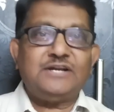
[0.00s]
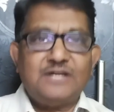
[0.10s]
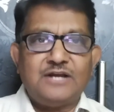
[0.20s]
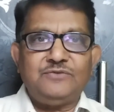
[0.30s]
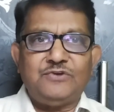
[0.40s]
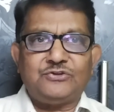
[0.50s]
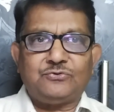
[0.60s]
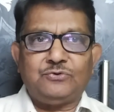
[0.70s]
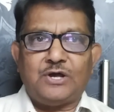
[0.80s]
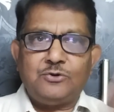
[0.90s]
జెండాని
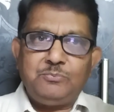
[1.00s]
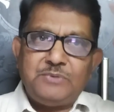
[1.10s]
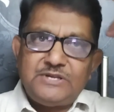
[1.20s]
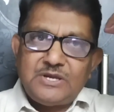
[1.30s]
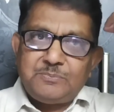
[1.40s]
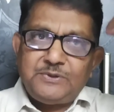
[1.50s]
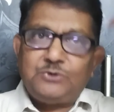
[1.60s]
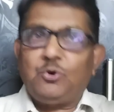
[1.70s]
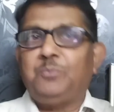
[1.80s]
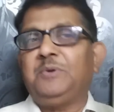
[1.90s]
వేసుకున్నారు
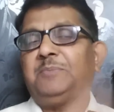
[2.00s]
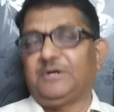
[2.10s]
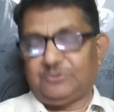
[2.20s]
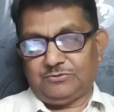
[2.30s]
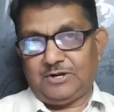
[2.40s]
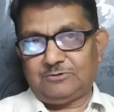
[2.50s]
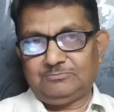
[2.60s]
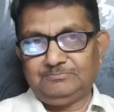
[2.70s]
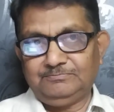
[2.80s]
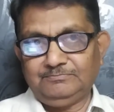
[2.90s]
బీజేపీ టోపీ
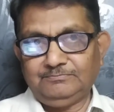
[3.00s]
పెట్టుకున్నారు